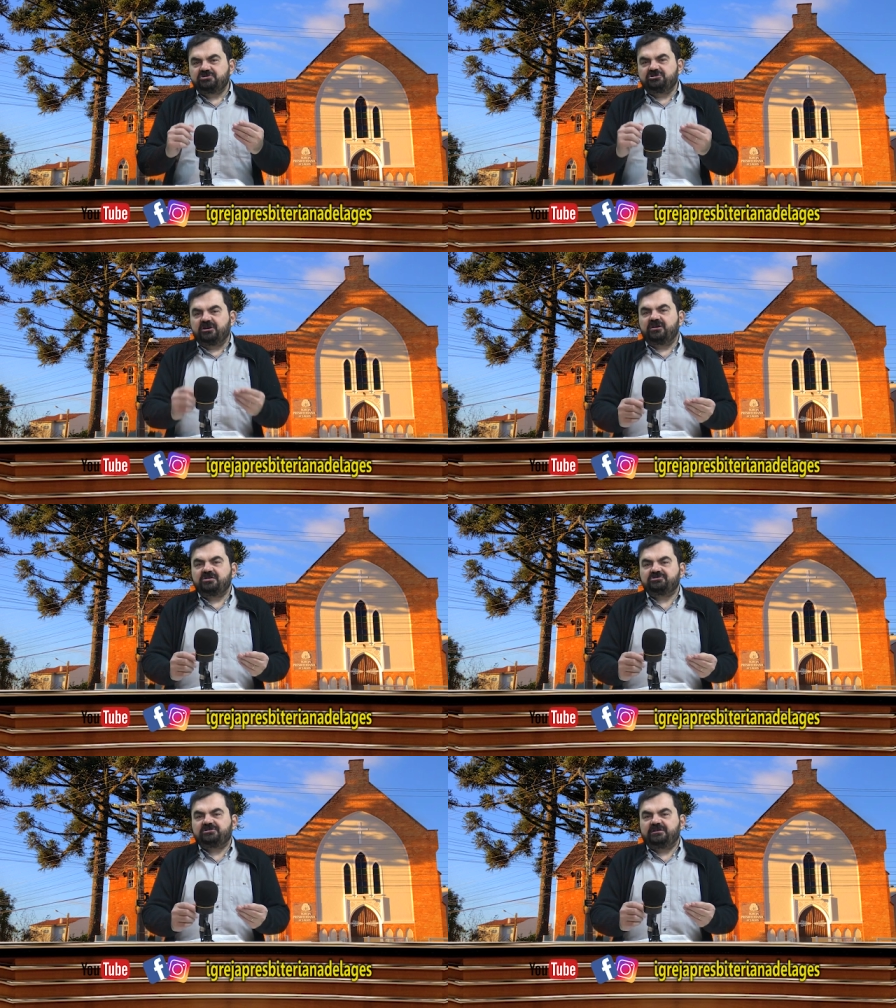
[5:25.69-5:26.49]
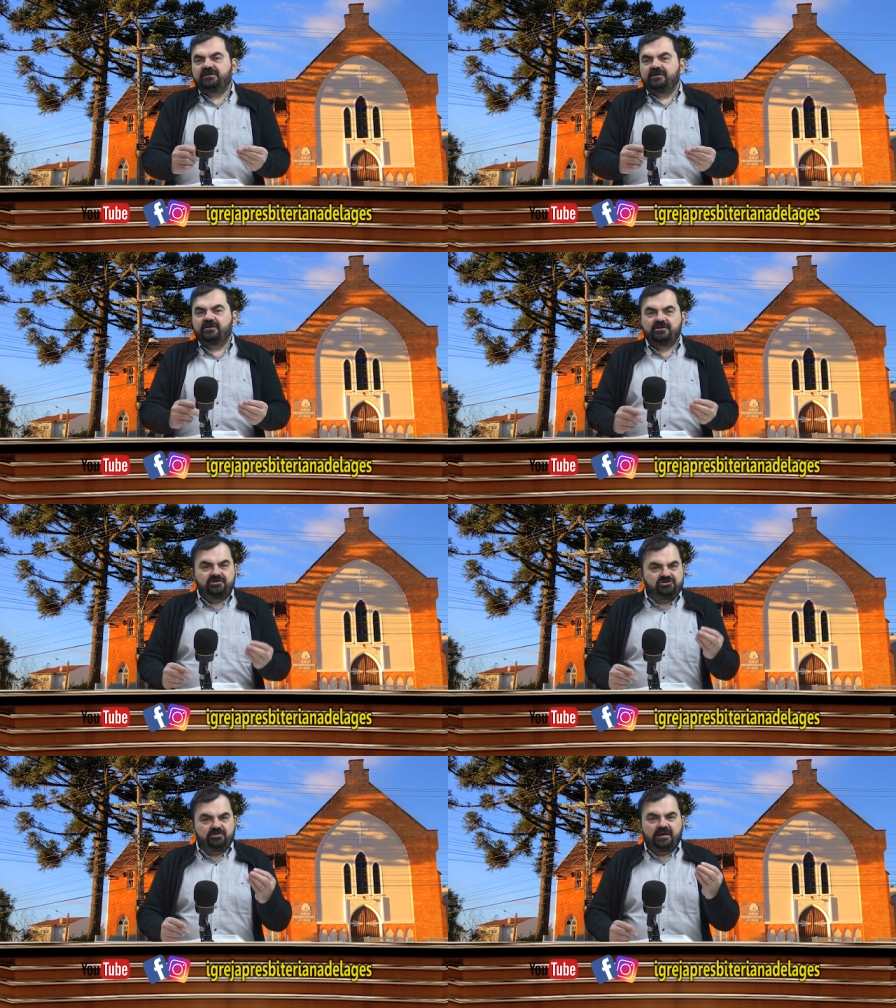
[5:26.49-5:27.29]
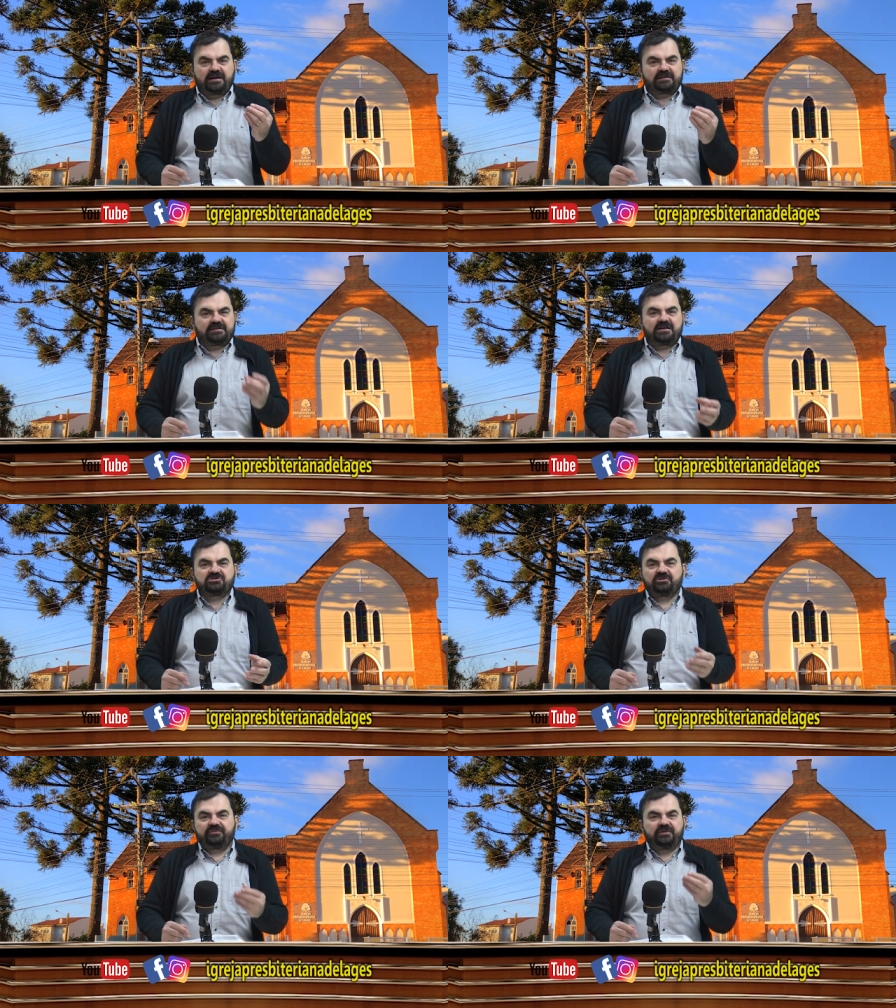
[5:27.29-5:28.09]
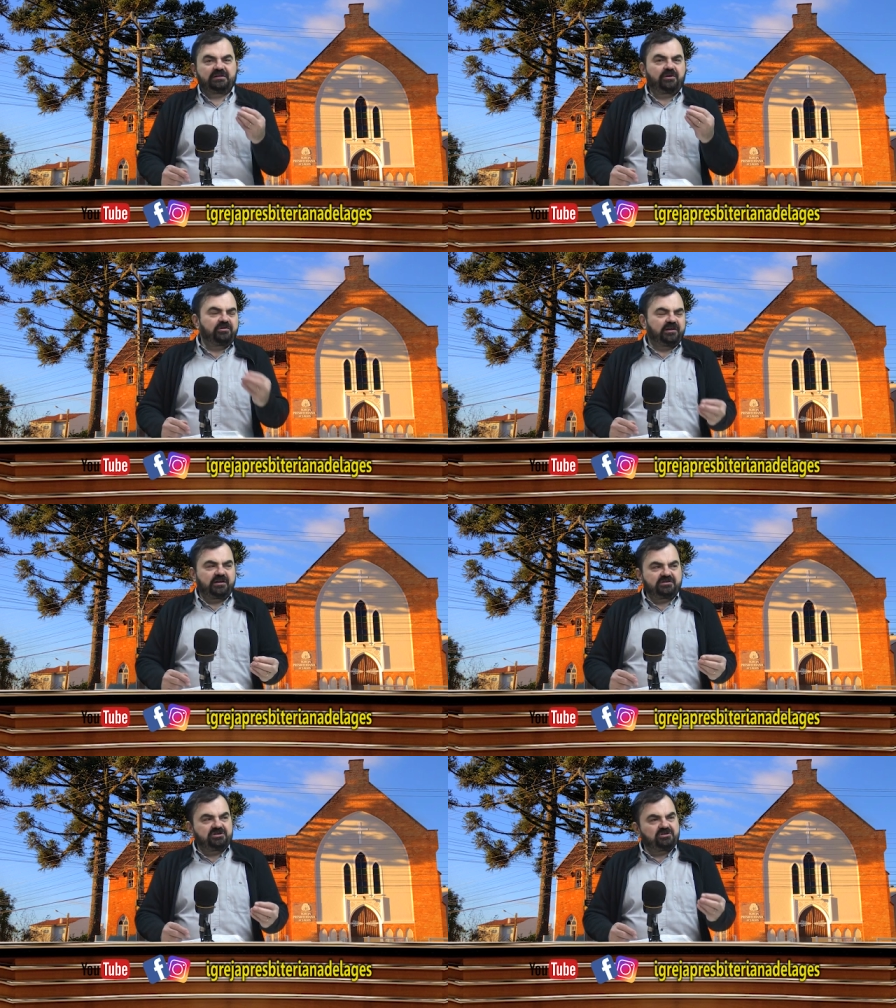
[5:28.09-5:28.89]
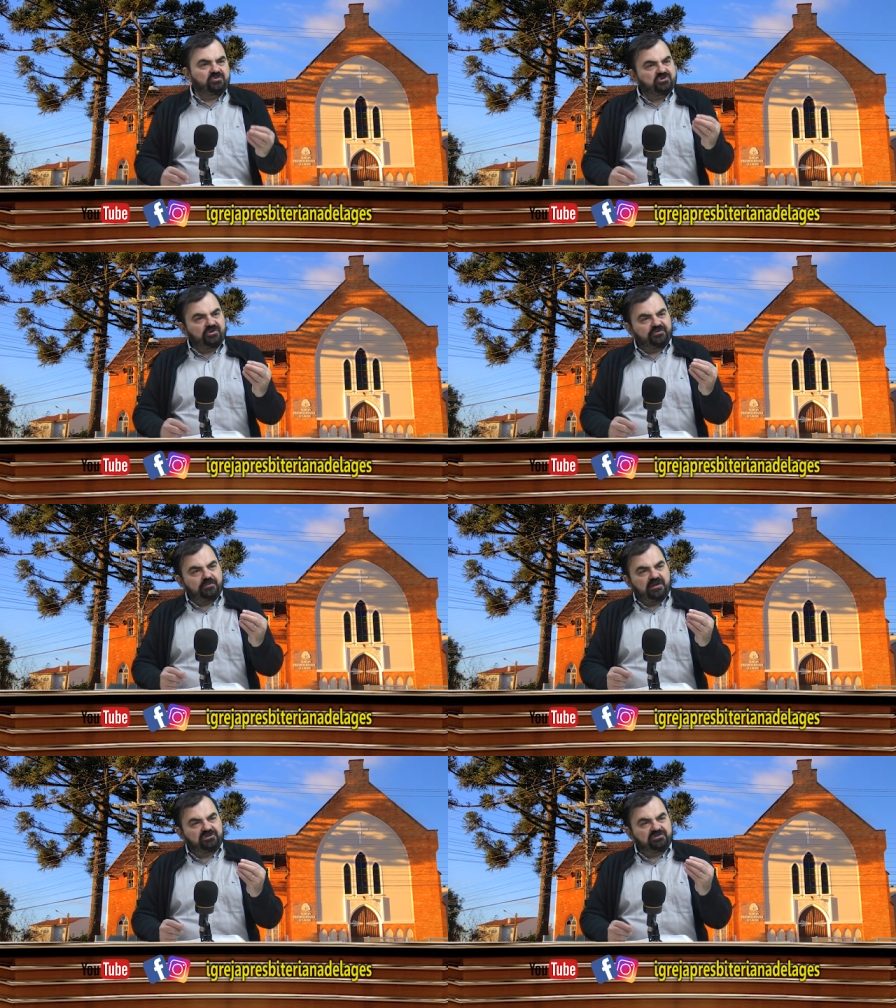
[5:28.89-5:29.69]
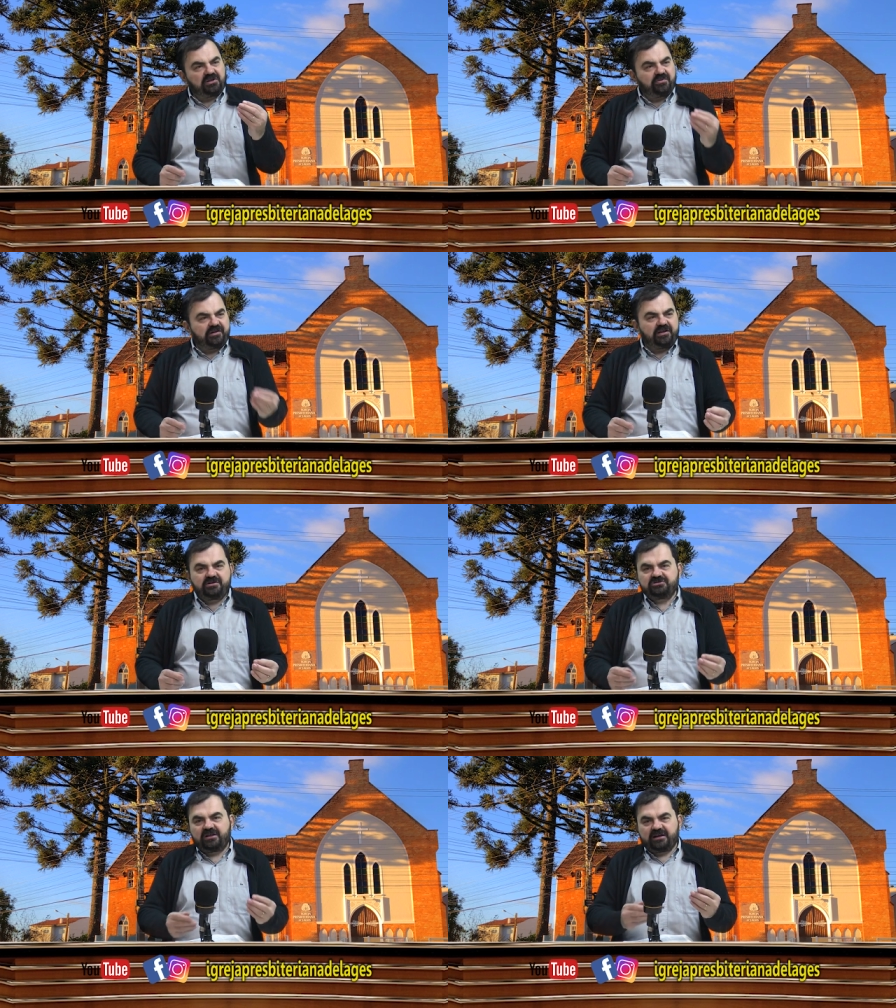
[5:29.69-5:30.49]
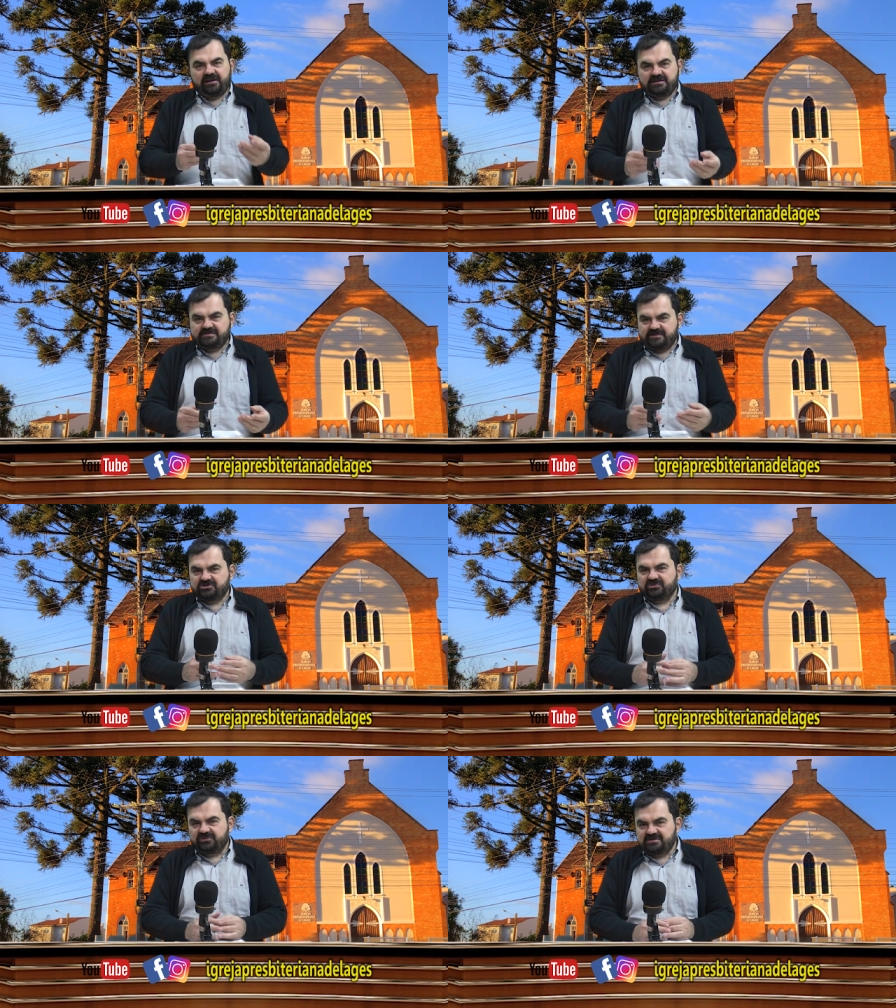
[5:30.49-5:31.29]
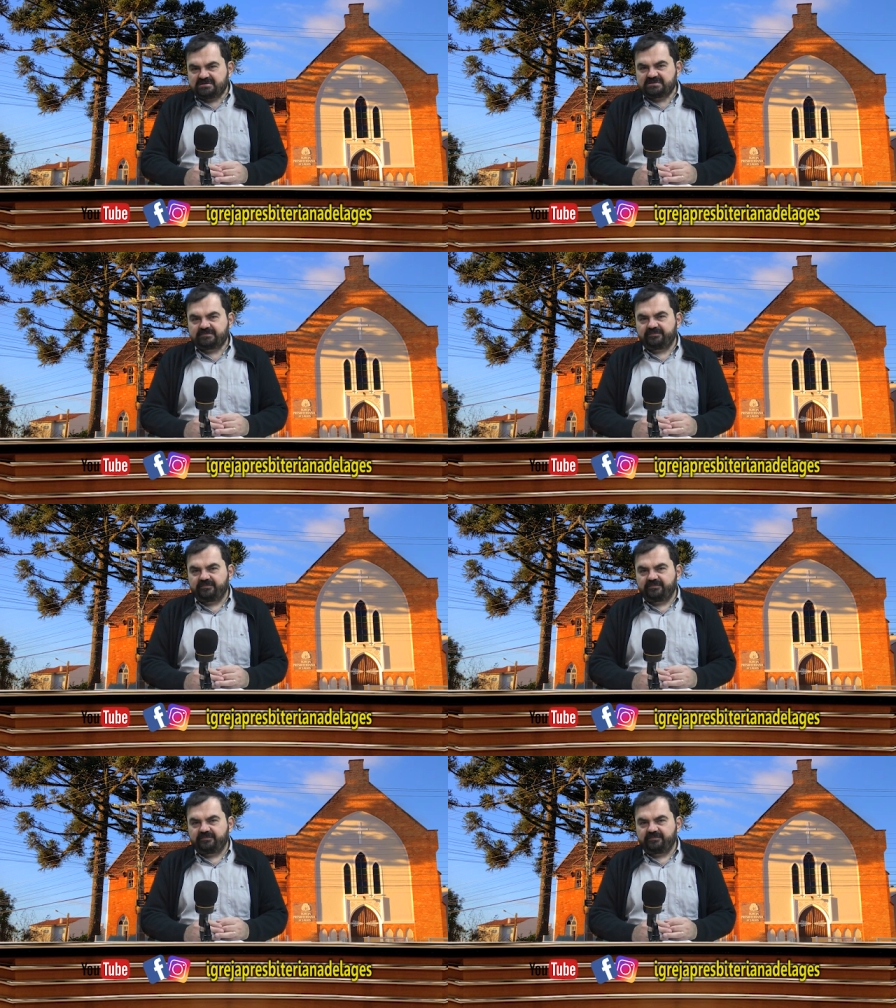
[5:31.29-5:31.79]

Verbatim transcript: diante de uma catástrofe tão grande, de um sofrimento tão grande daquelas pessoas.